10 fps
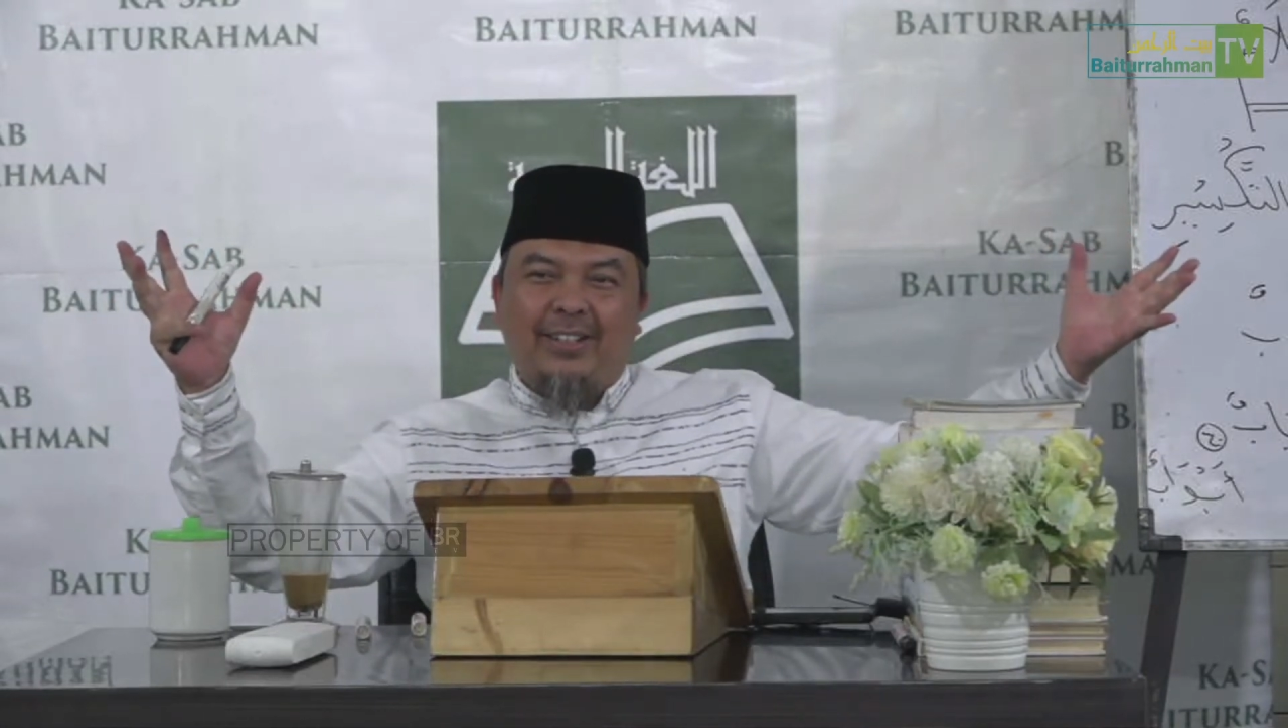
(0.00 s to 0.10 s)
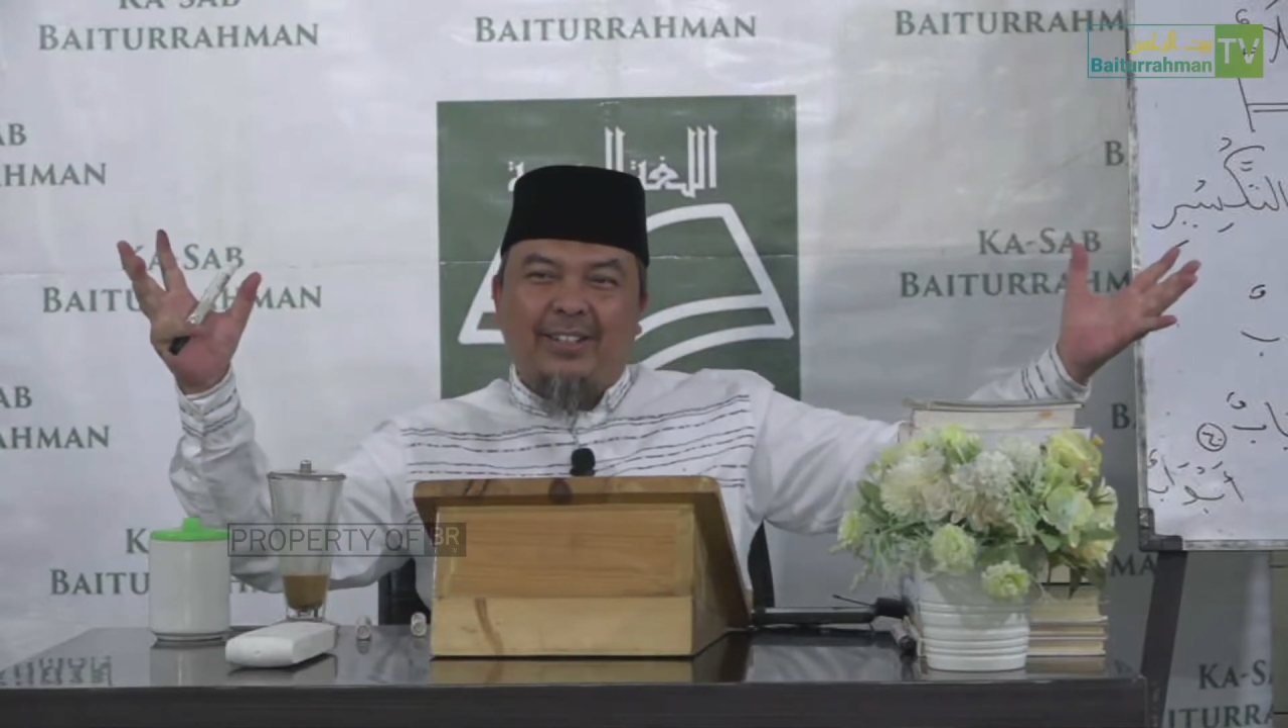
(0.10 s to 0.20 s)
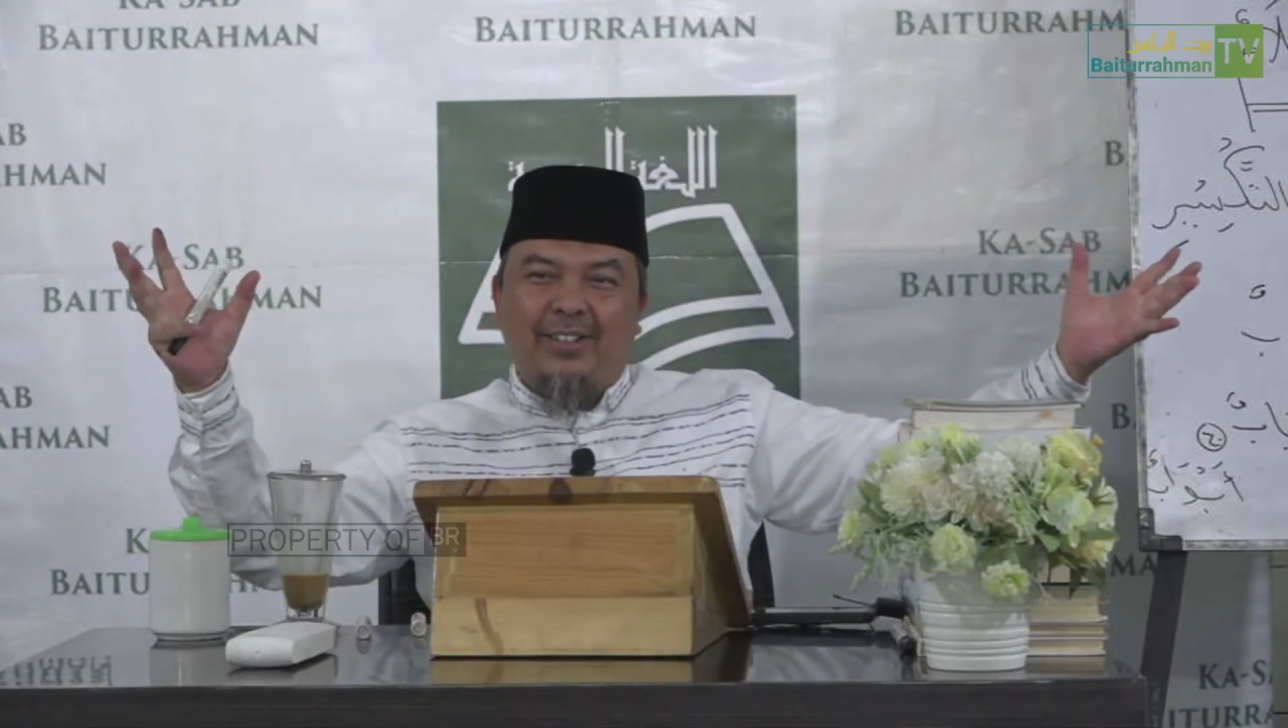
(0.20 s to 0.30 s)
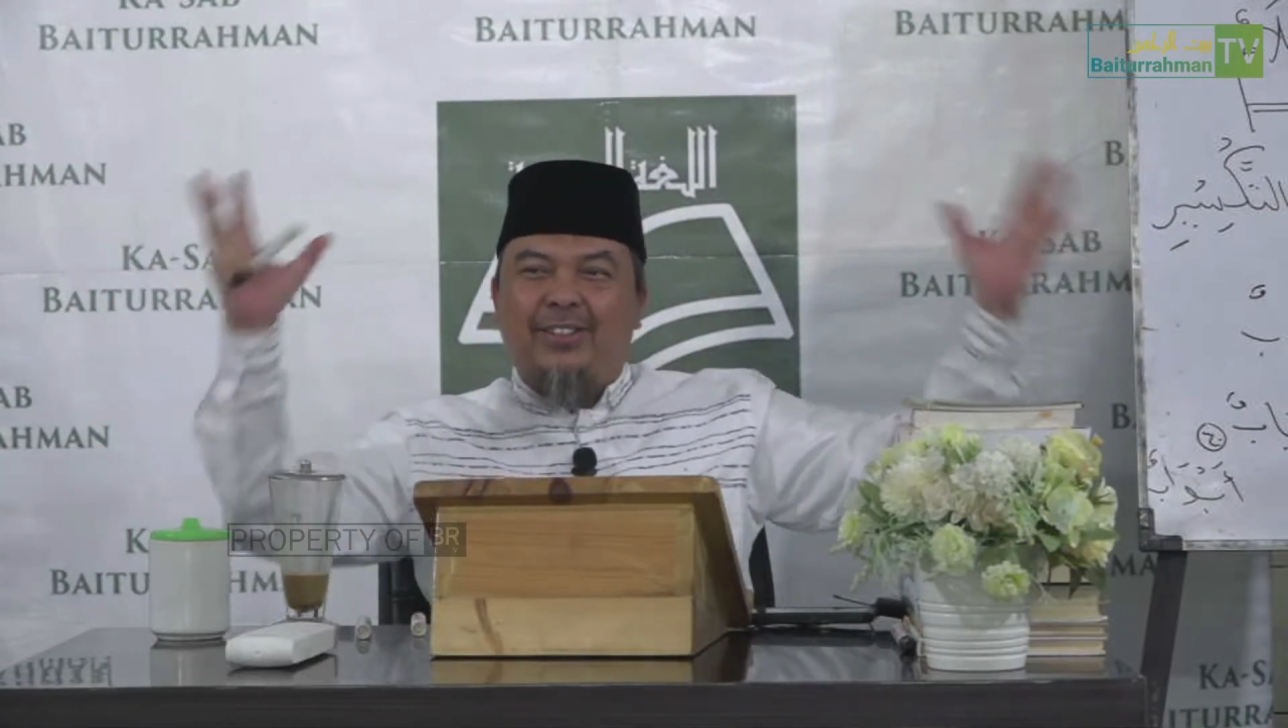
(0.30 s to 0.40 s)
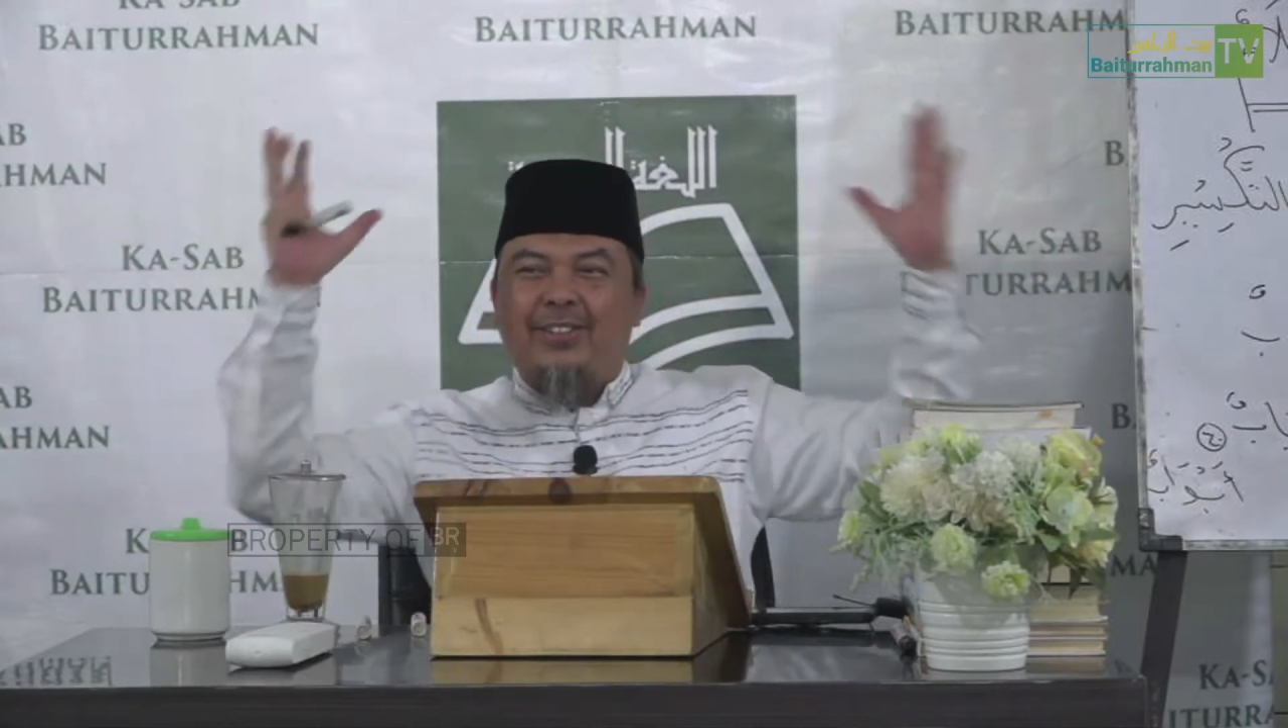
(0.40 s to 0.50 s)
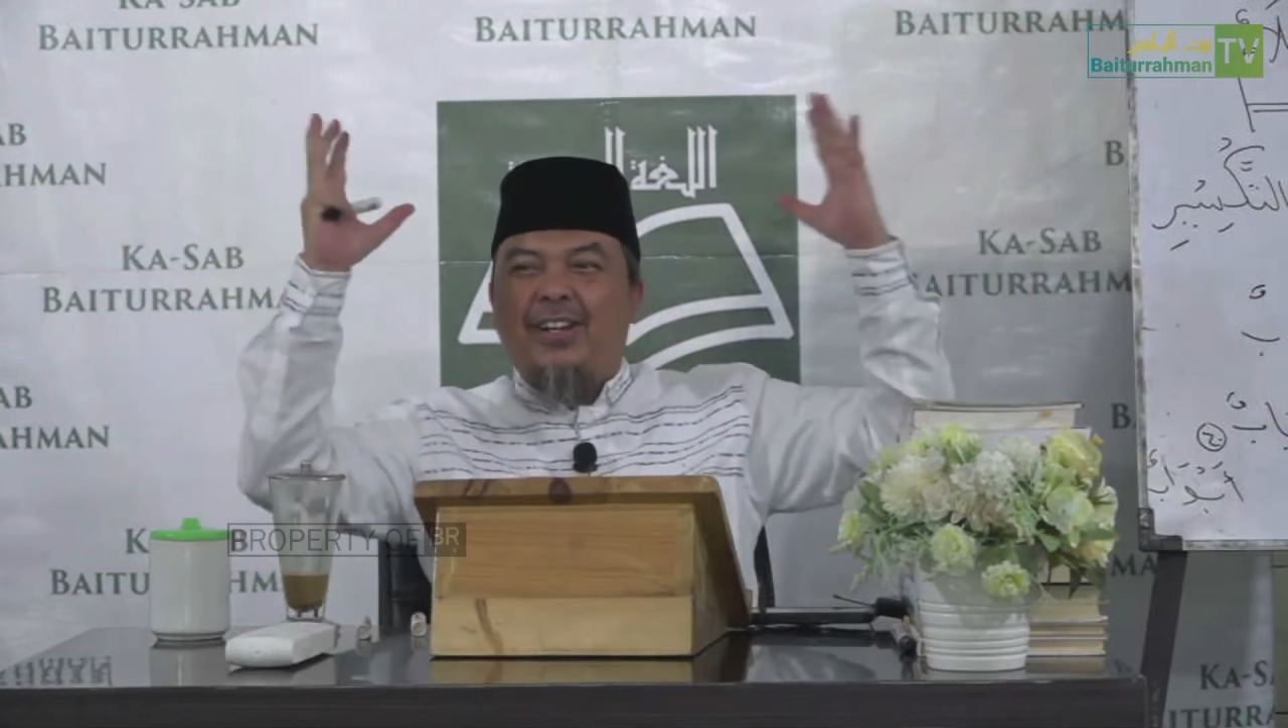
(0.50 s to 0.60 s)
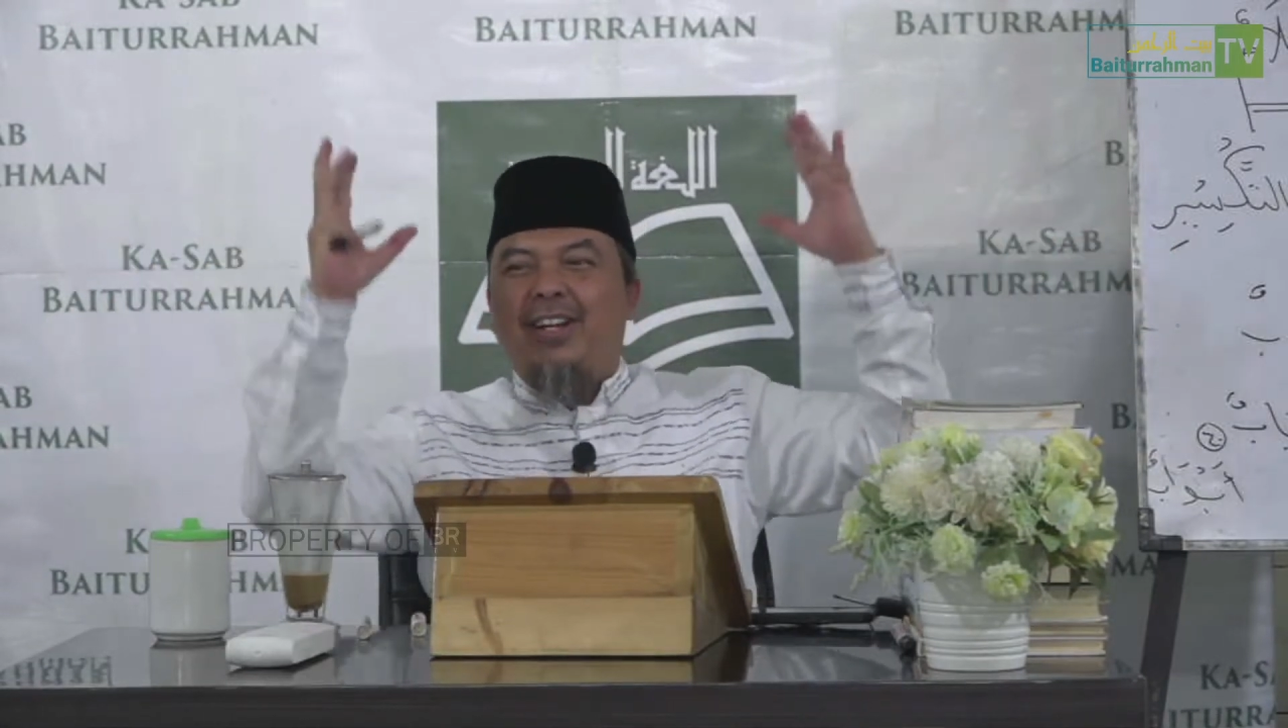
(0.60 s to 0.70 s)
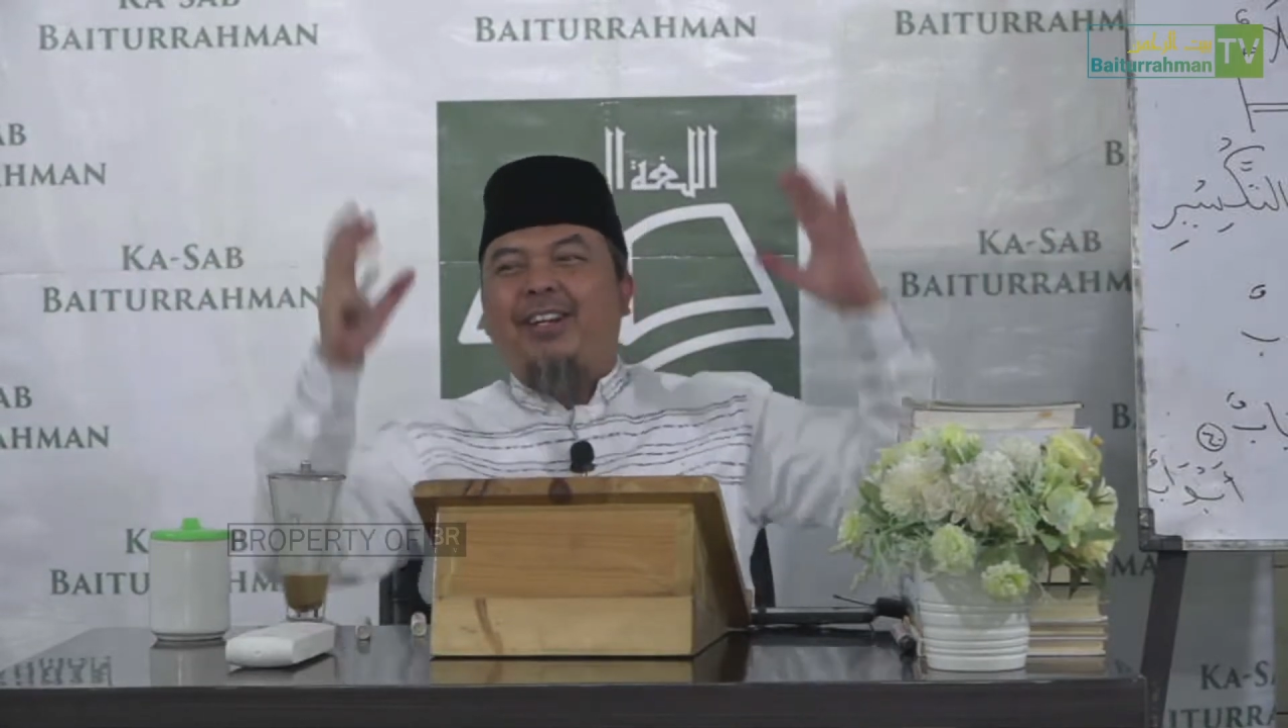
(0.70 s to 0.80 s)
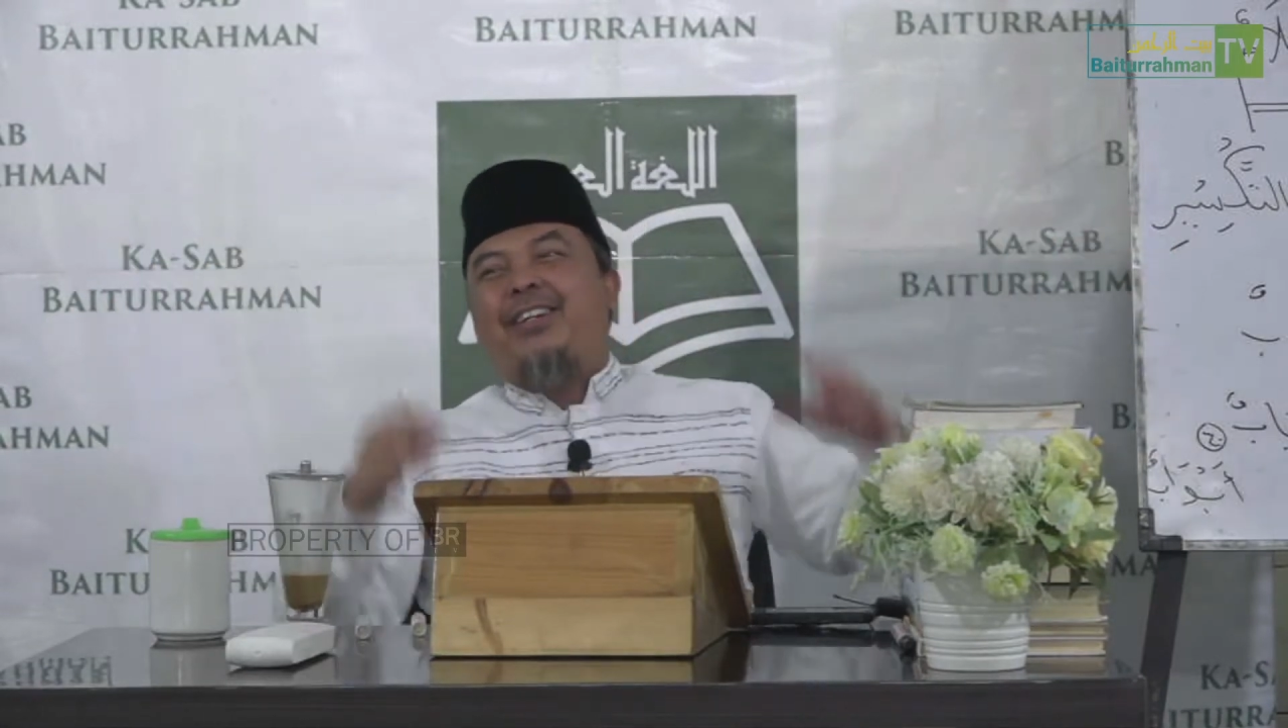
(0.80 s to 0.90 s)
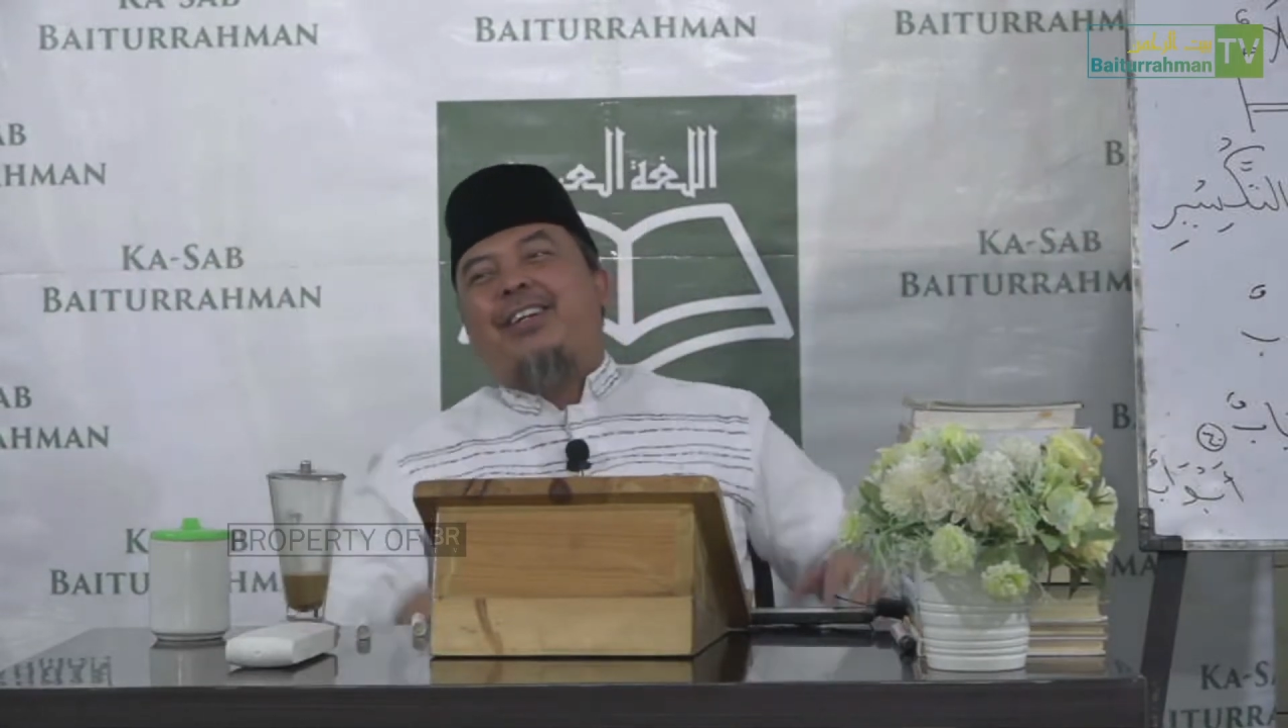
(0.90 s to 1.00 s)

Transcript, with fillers: tuh kan,